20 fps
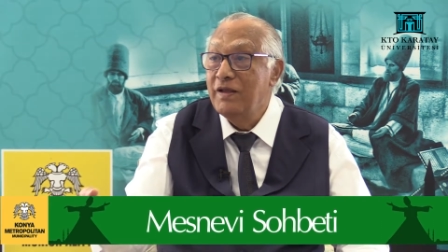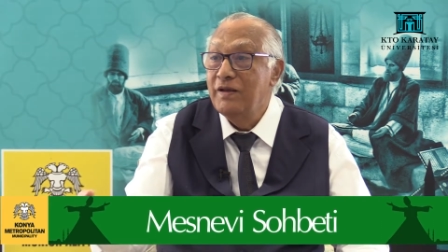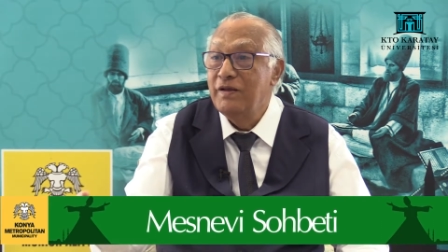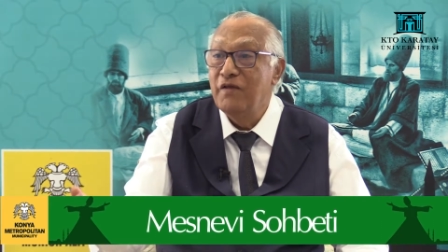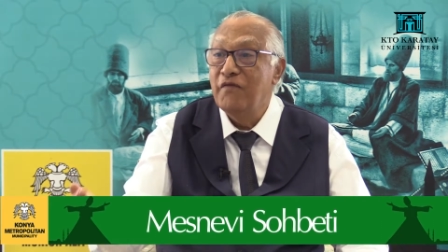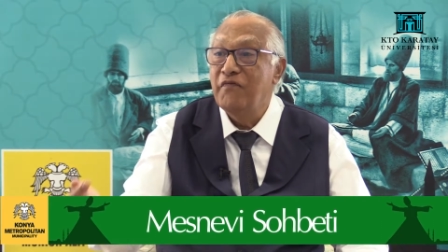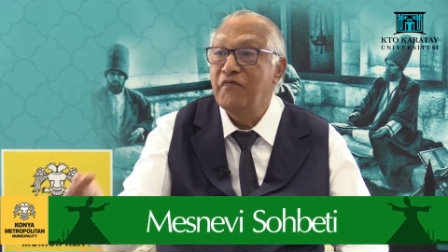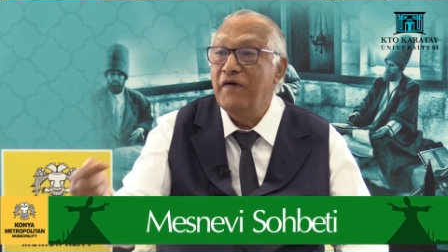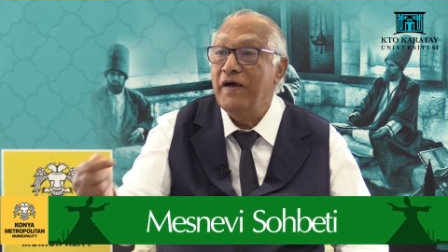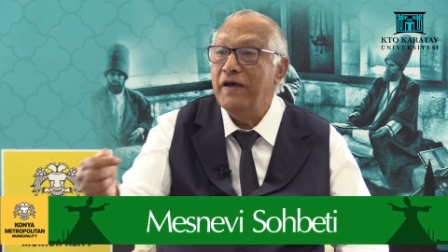
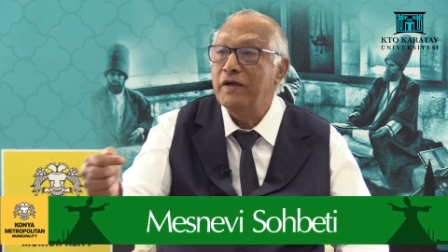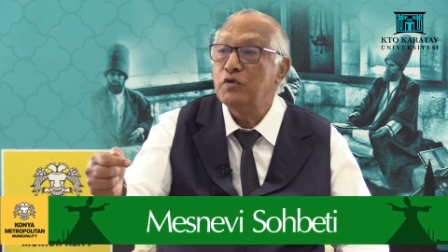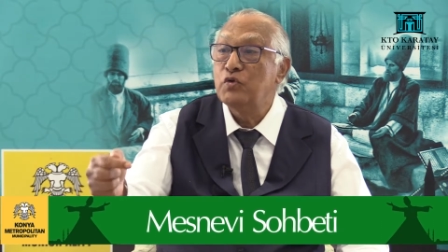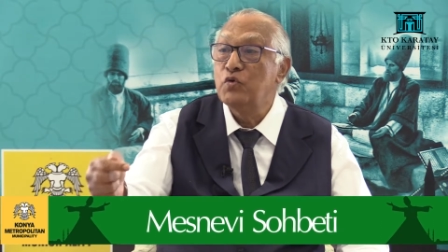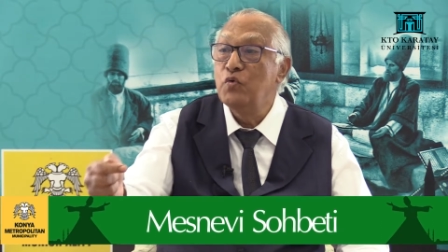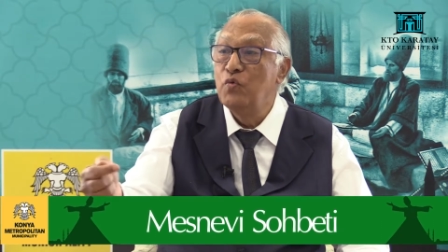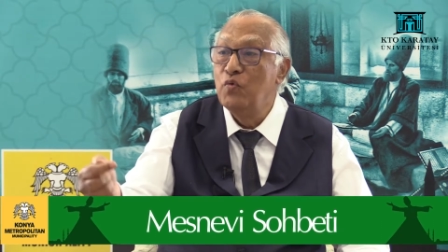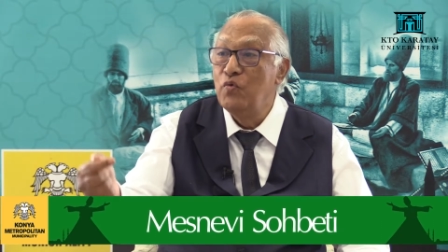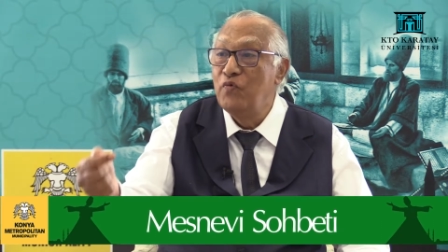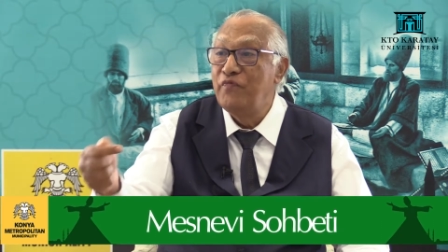
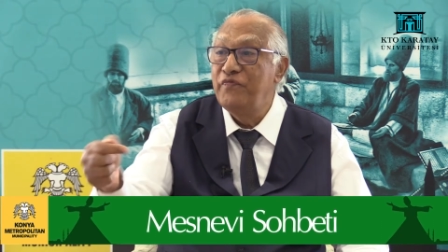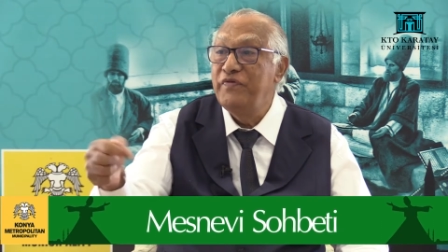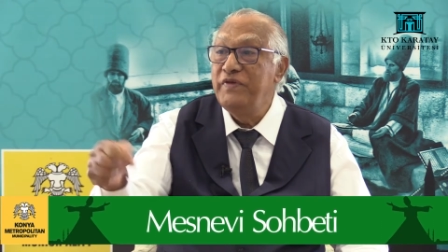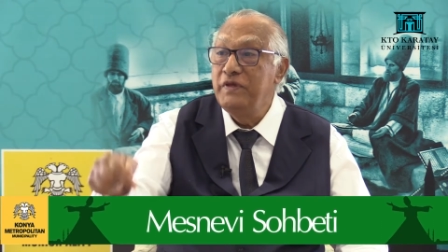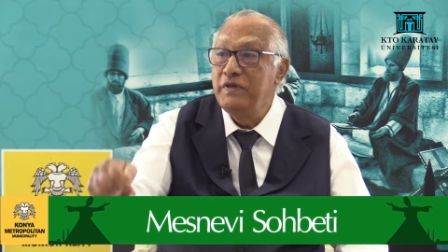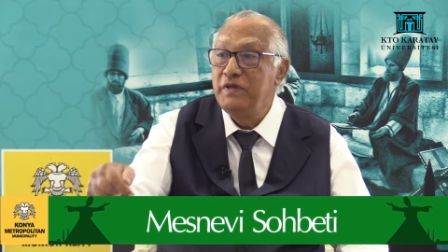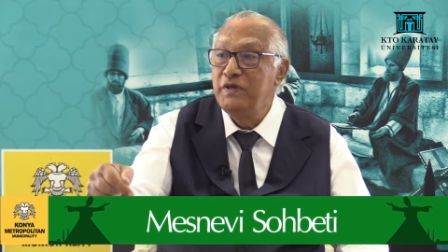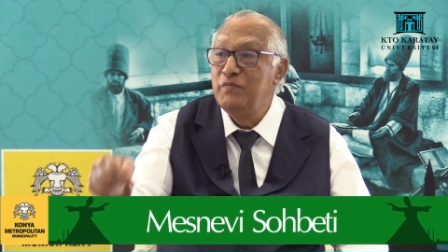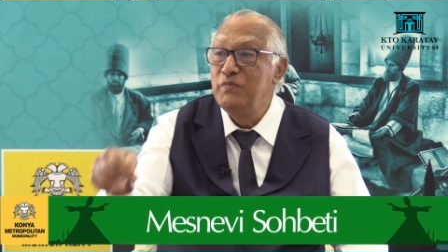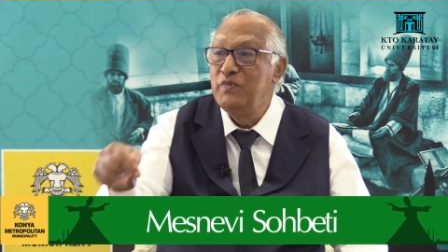nefaktuhu
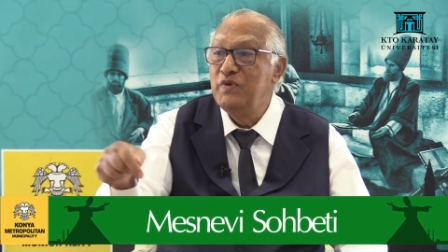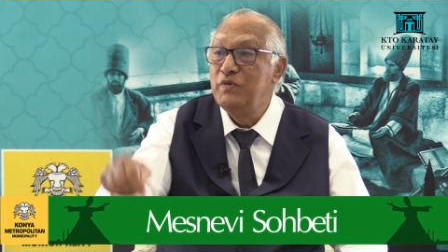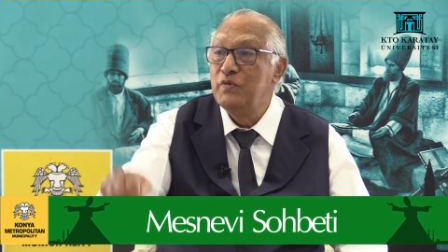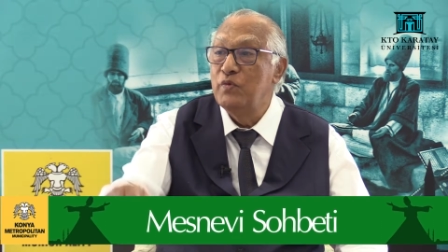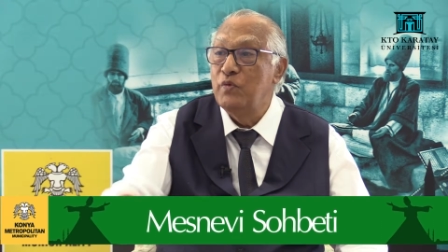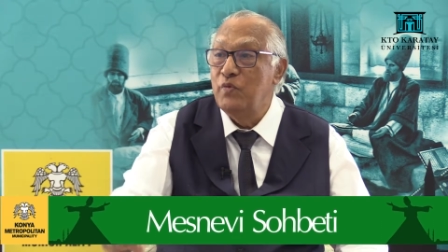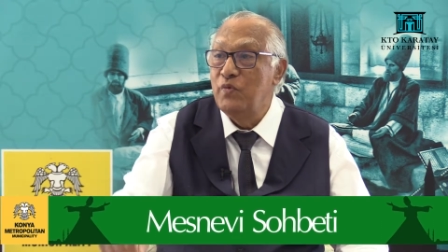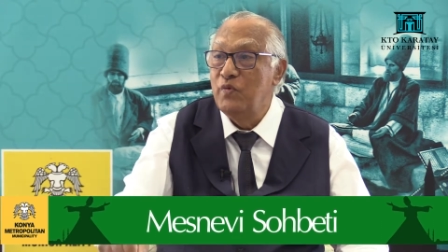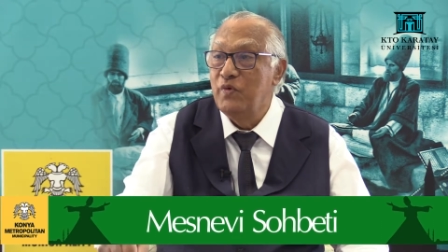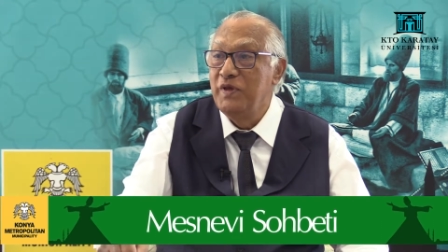fihi min
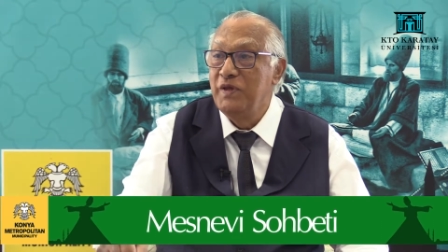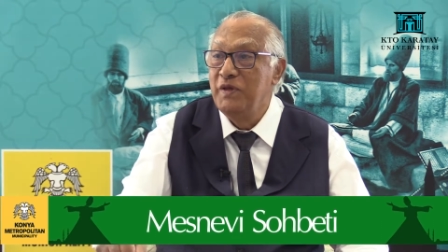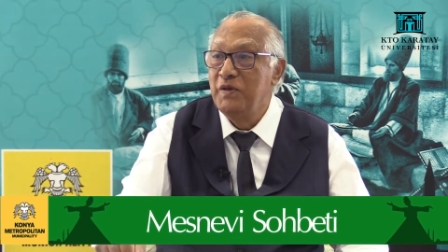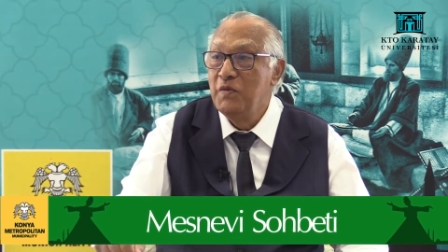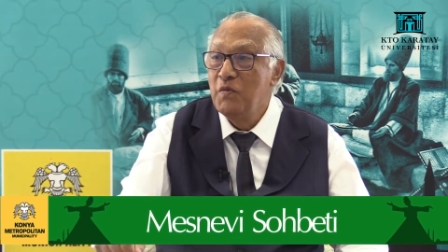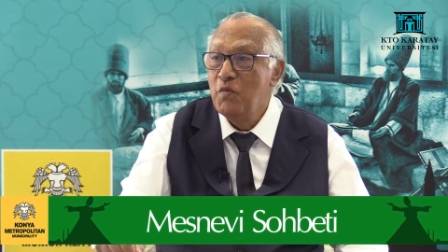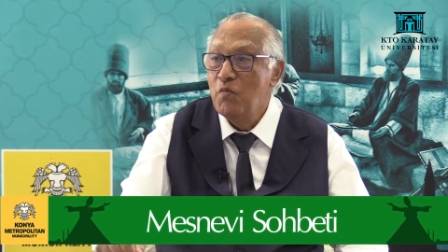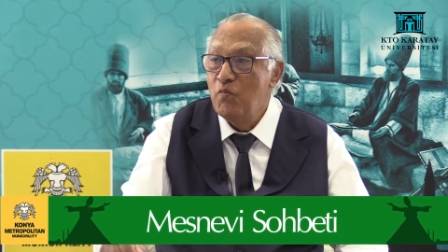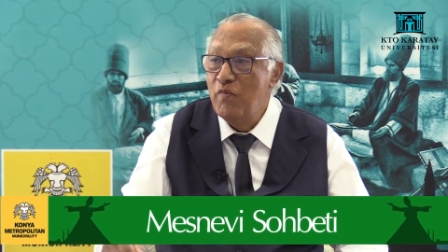ruhi